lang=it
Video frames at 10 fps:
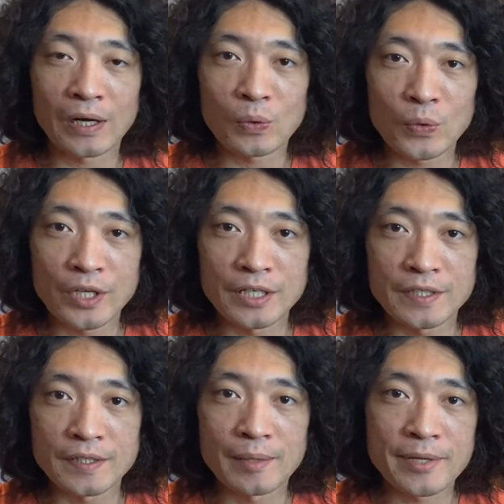tra
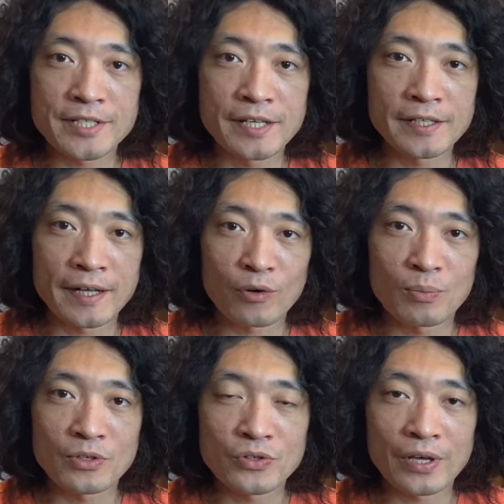cui il presidente della
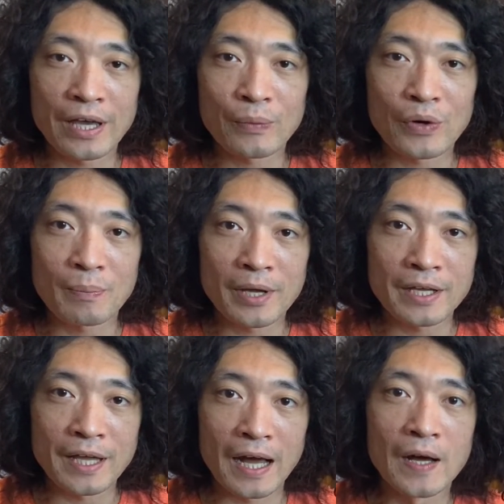Commissione
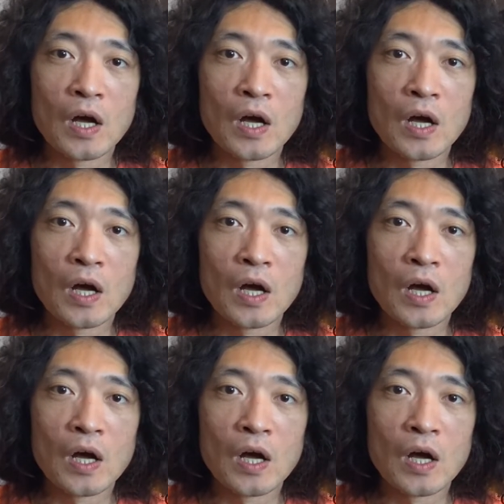europea